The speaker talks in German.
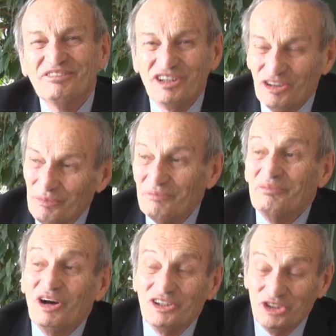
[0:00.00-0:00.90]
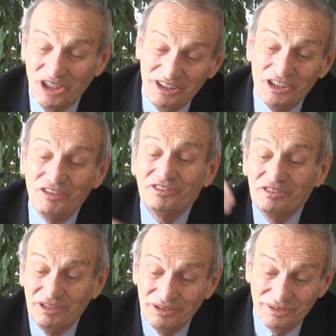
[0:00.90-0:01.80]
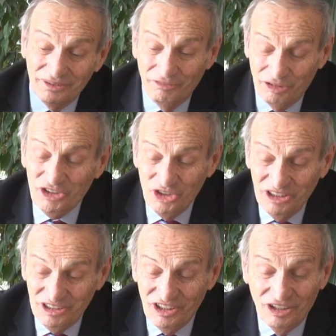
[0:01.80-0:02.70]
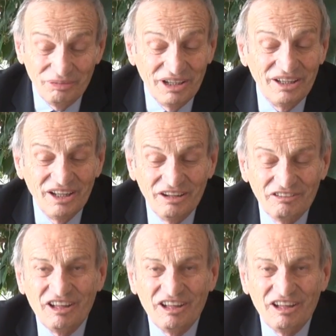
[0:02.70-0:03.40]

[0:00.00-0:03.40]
wir kommen, machen Schritte und, äh, und Fortschritte, aber